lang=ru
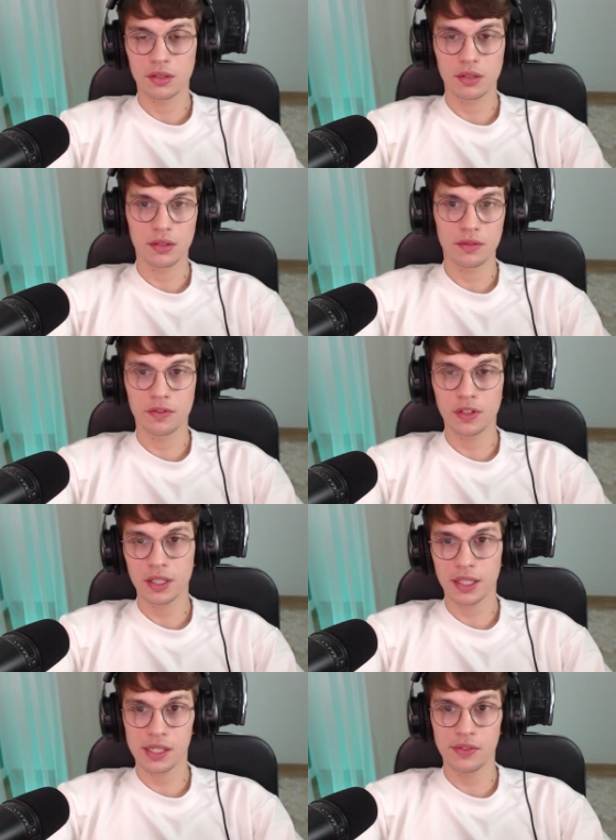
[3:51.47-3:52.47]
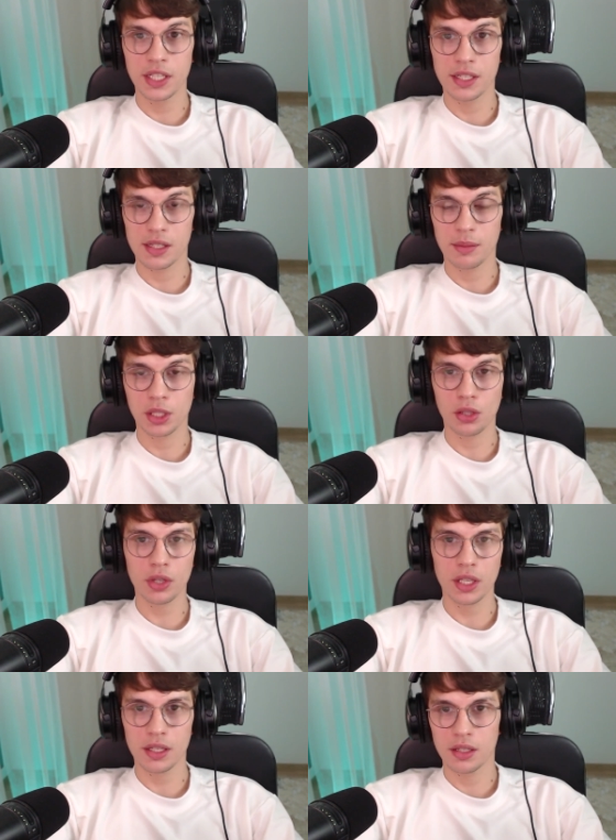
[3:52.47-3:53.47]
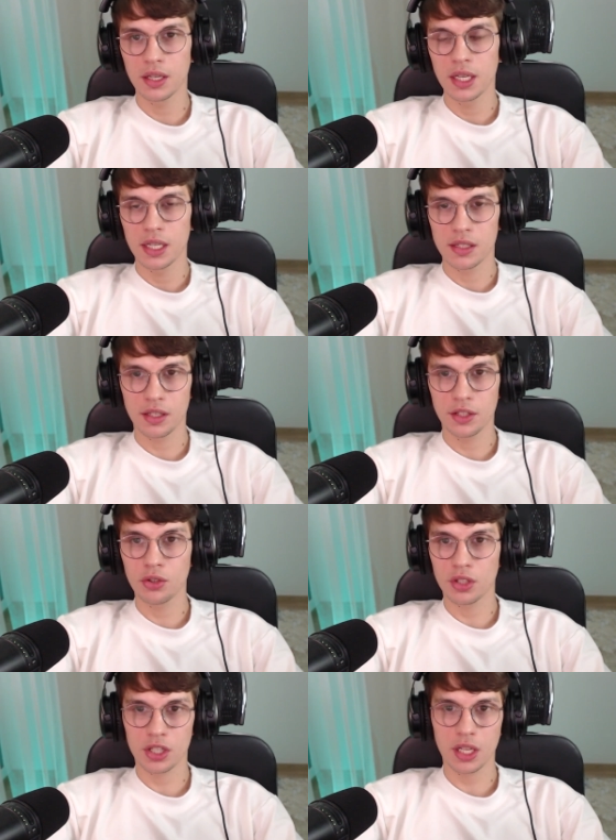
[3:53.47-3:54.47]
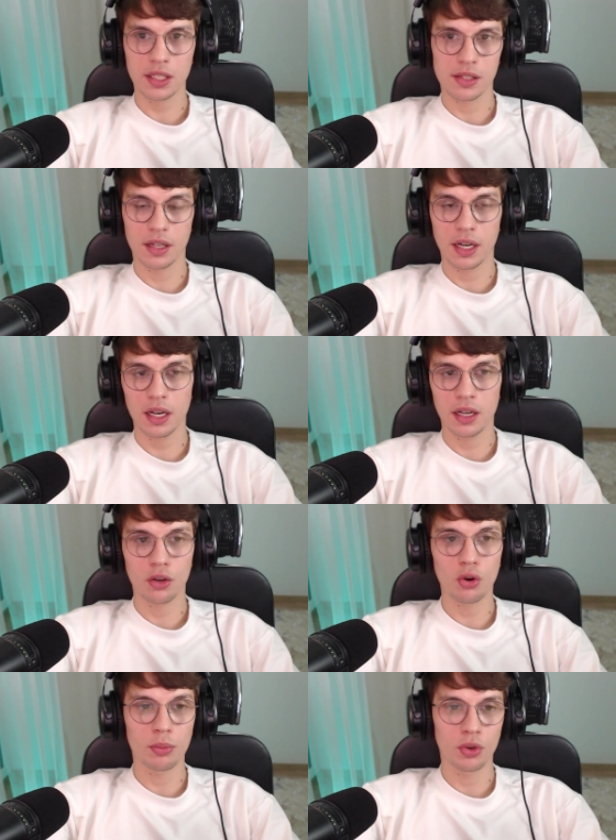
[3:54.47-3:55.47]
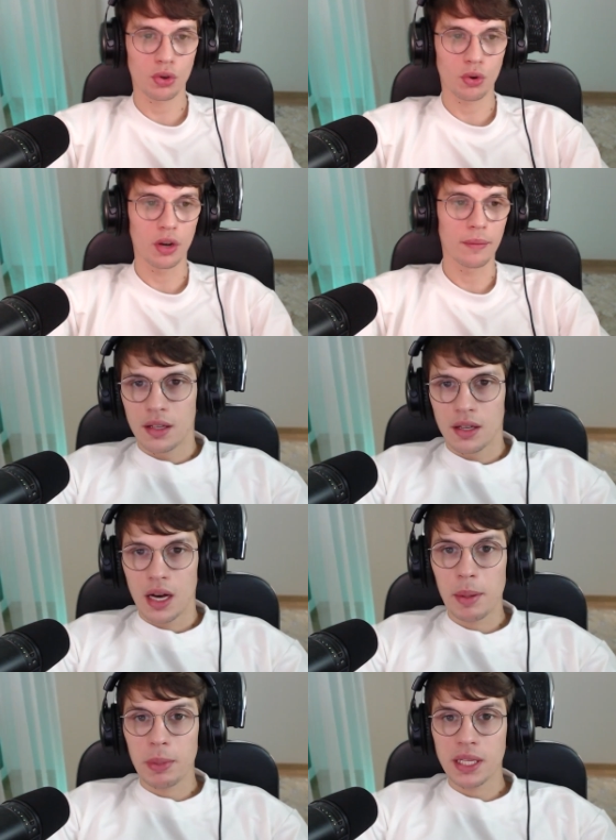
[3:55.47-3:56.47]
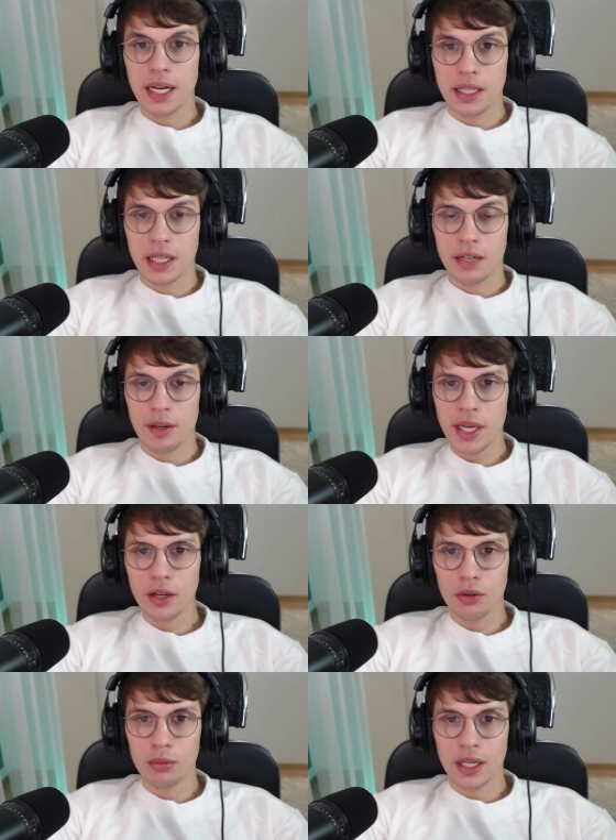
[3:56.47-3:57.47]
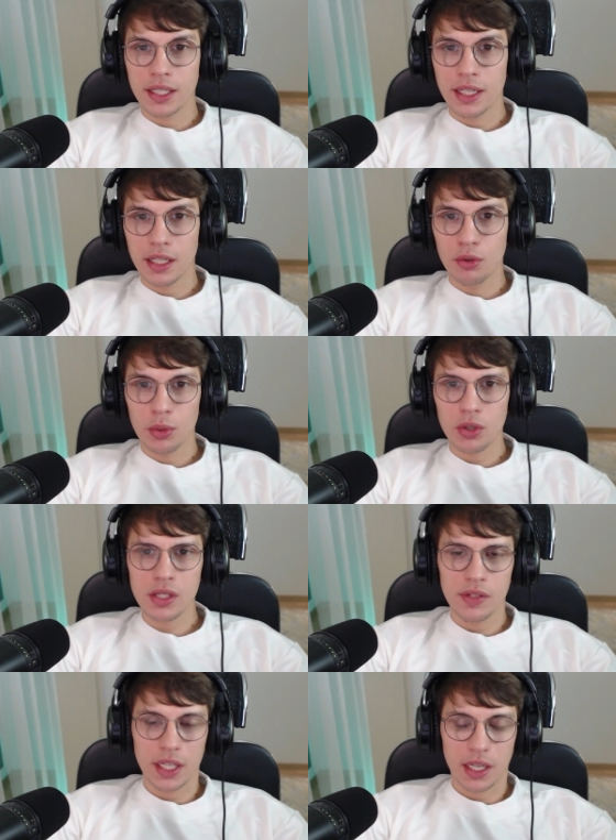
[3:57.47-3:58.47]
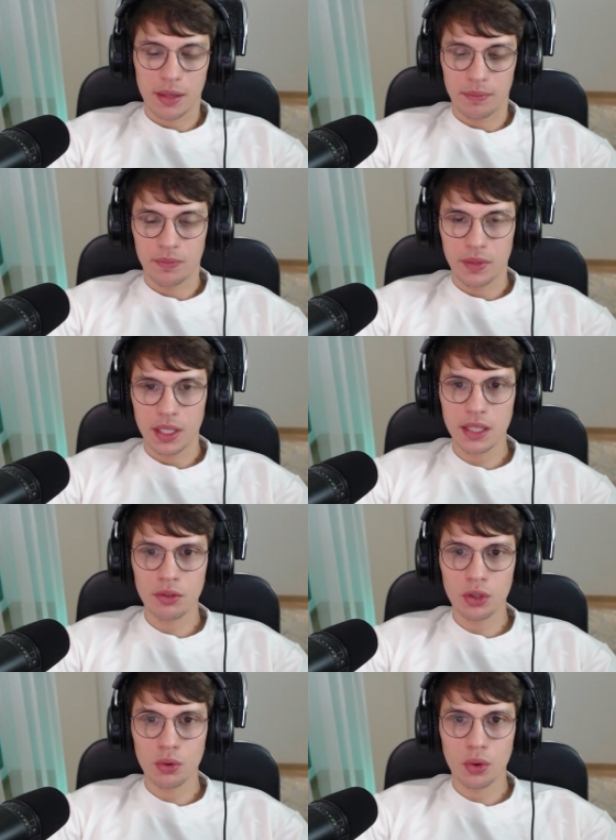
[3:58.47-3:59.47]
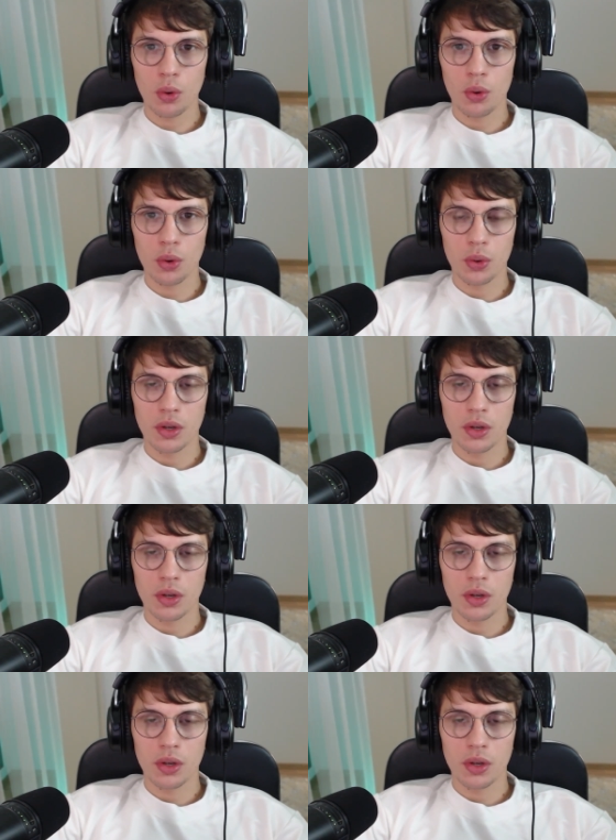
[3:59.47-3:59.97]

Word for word: в развитии стоматологии Соединенные Штаты сыграли огромную роль. А попадает она в Америку благодаря двум родственникам, Эдварду Крокуру